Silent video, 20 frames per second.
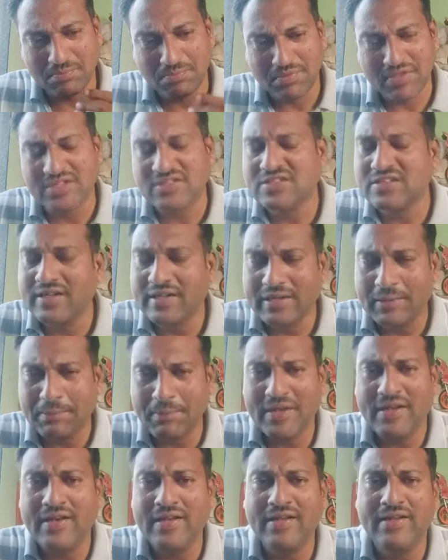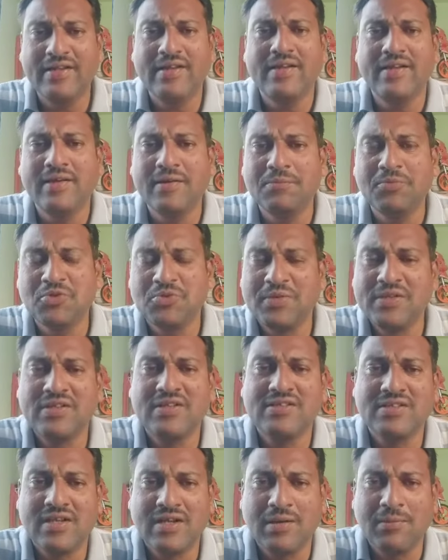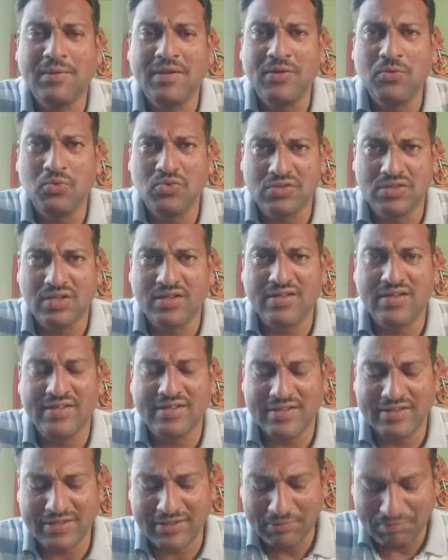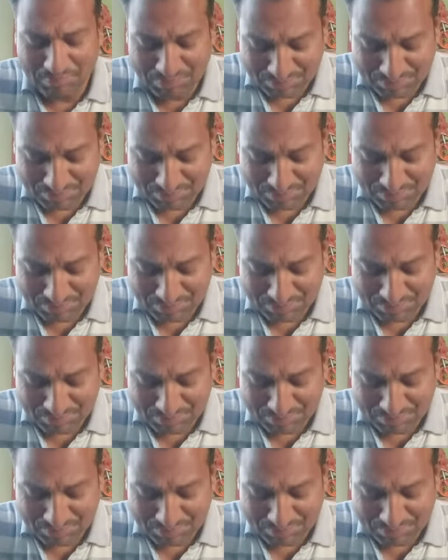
प्रश्न के पहले ही पुष्पेंद्र सर हमें उत्तर दे देते